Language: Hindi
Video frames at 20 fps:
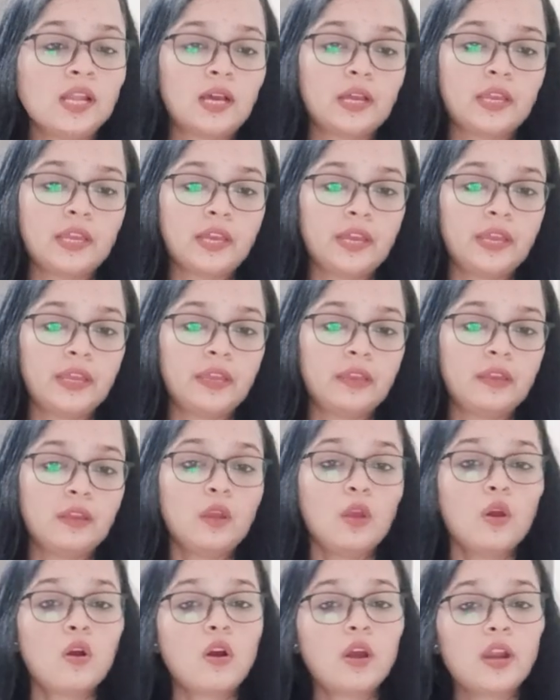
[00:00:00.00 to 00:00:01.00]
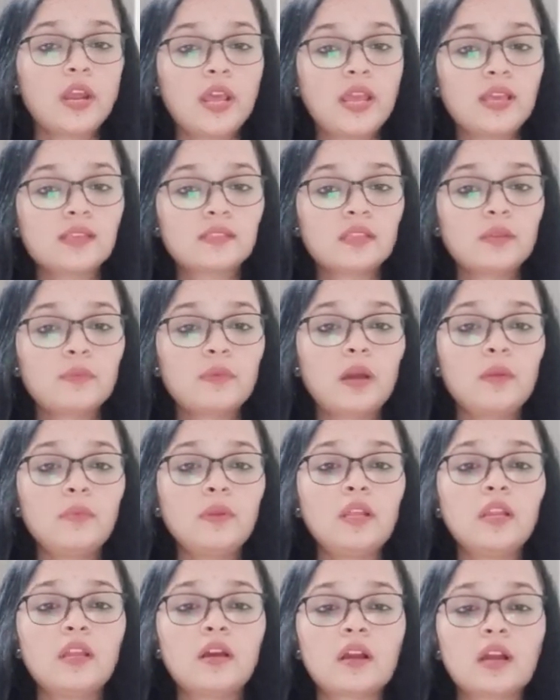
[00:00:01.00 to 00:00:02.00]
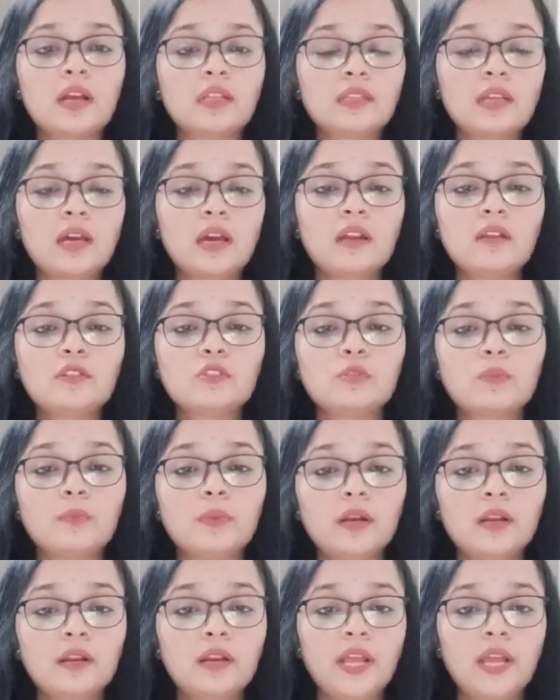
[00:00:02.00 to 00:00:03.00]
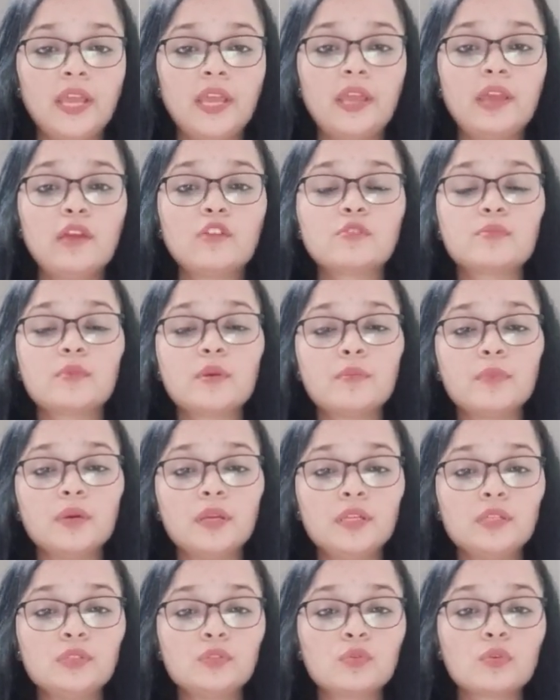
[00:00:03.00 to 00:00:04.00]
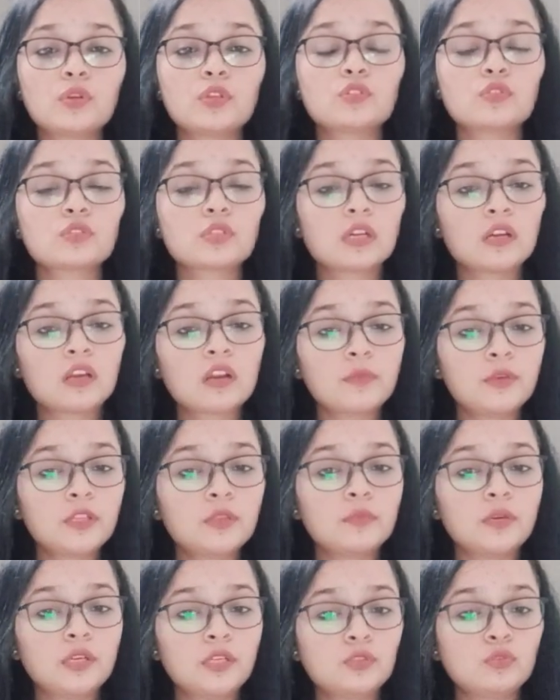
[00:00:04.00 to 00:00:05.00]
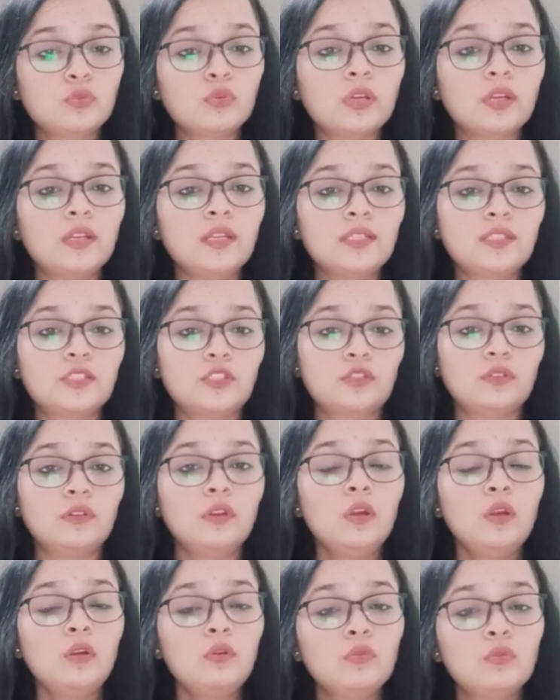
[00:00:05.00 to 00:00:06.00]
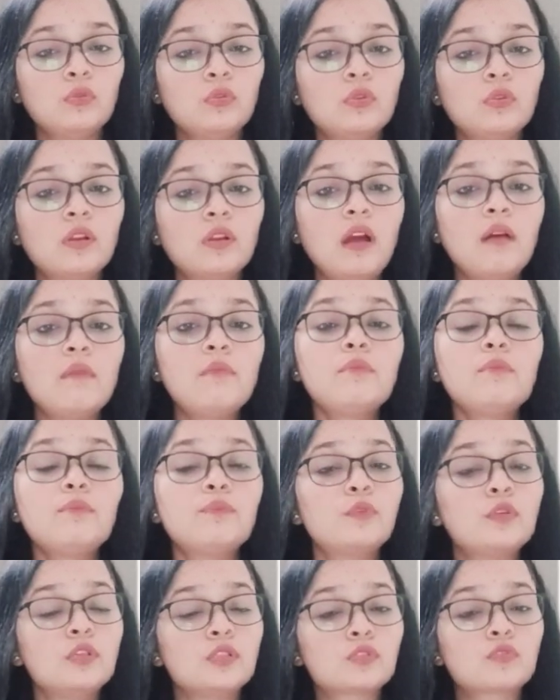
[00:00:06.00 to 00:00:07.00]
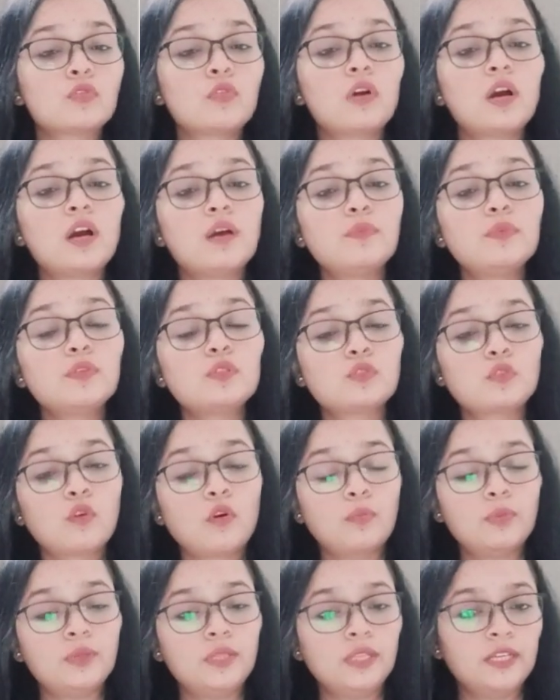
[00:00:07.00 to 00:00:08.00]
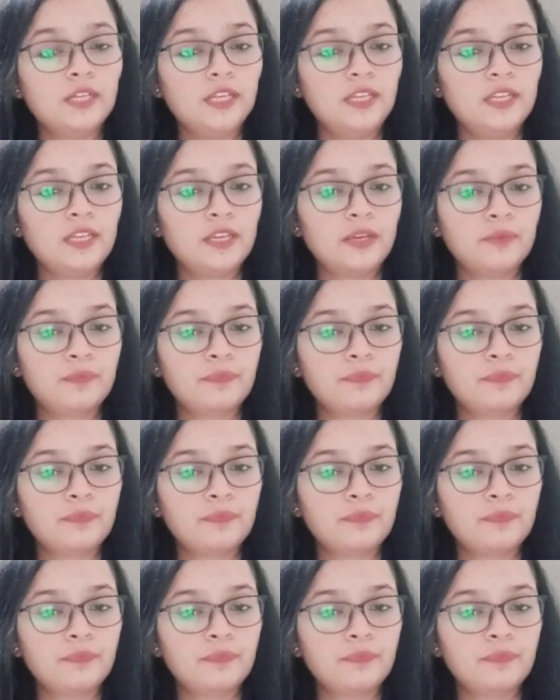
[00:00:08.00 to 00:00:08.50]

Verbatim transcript: गया है और ऐसे मामले लगातार जो बढ़ रहे हैं उसमें मरीजों के जो संक्रमित मरीजों के लिस्ट गुरुग्राम पुलिस को अब सौंप दी गई है